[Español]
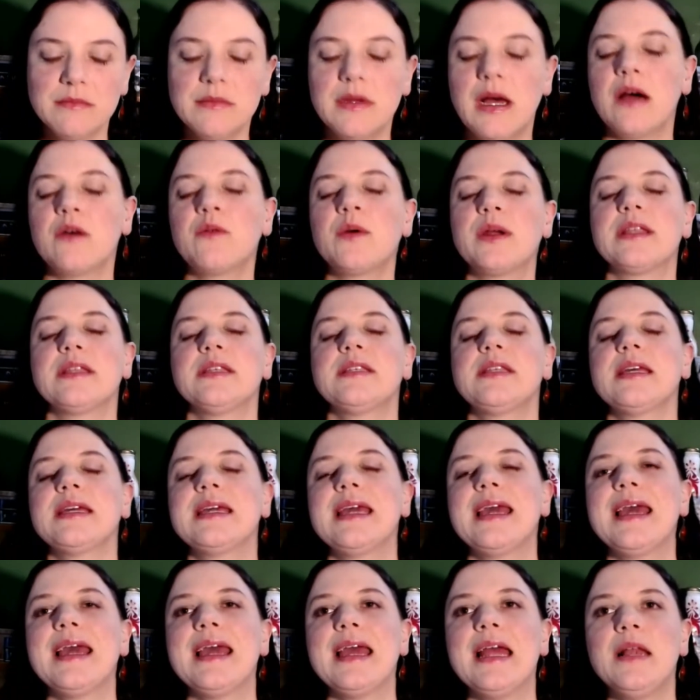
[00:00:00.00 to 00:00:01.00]
Acuérdense
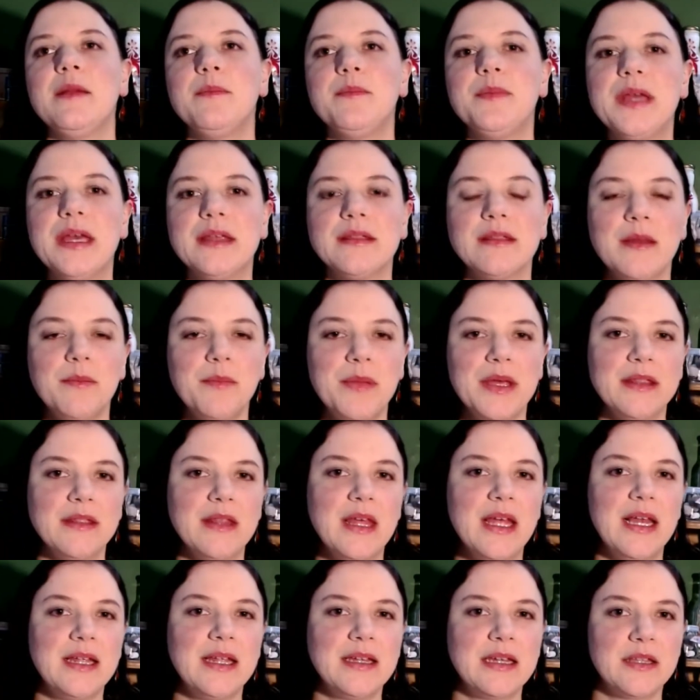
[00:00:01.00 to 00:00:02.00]
que el bien depende
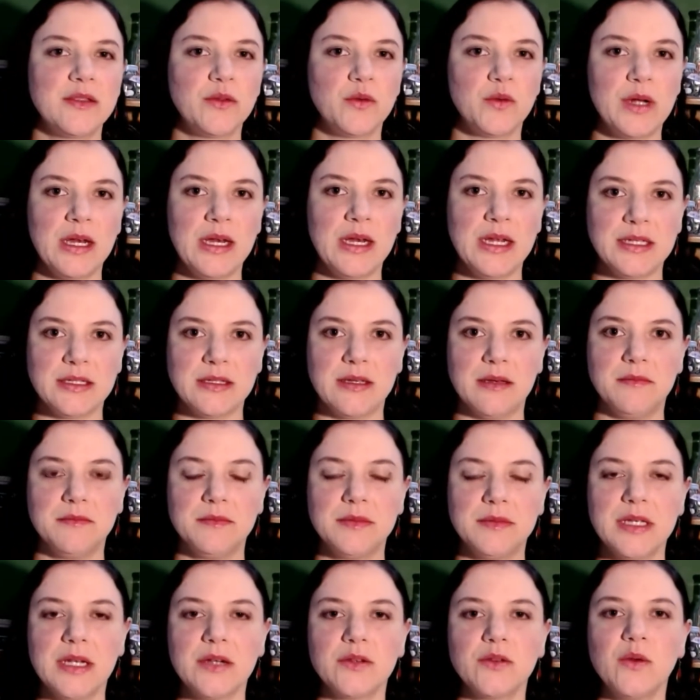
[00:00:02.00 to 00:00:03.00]
de la naturaleza,
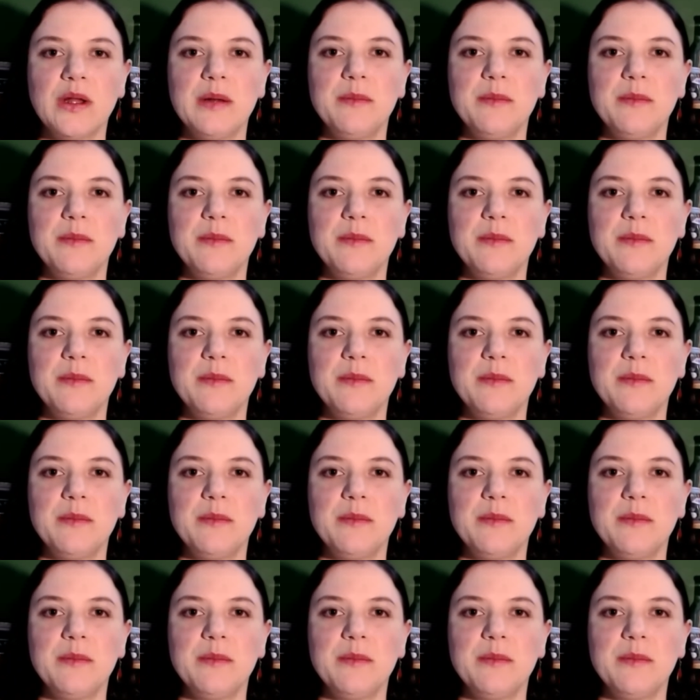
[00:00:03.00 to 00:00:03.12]
¿cierto?